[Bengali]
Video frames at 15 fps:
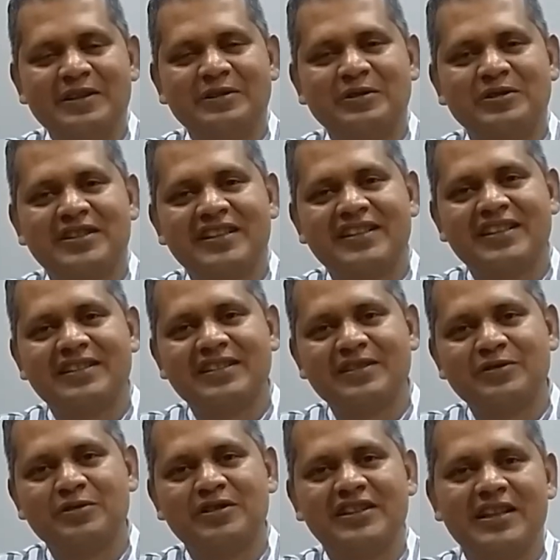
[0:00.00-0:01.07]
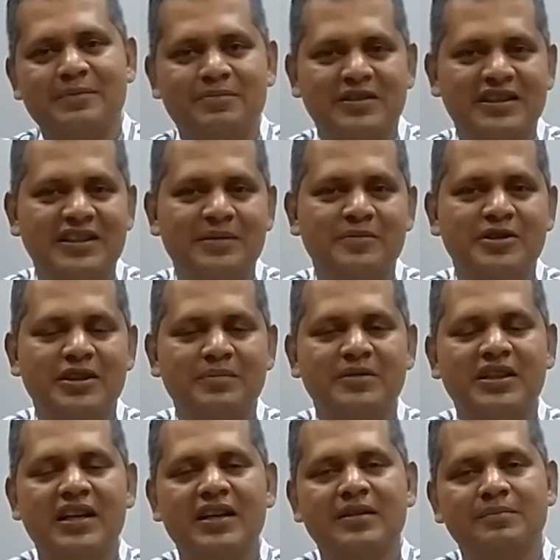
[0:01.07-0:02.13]
তো সেটাতে যদি আপনি হিমশিম
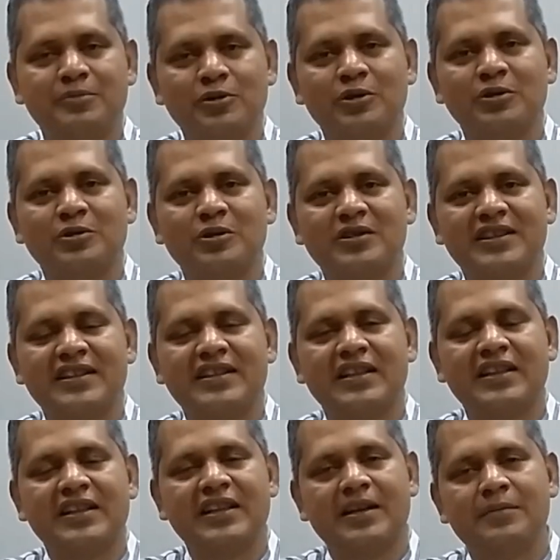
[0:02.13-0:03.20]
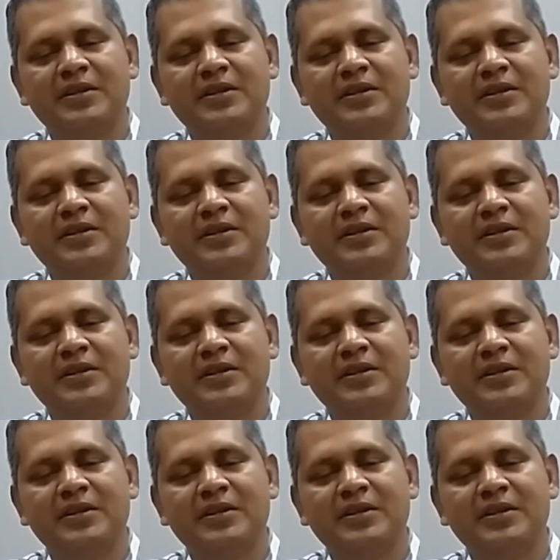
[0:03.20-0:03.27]
খান পূরণ করতে তাহলে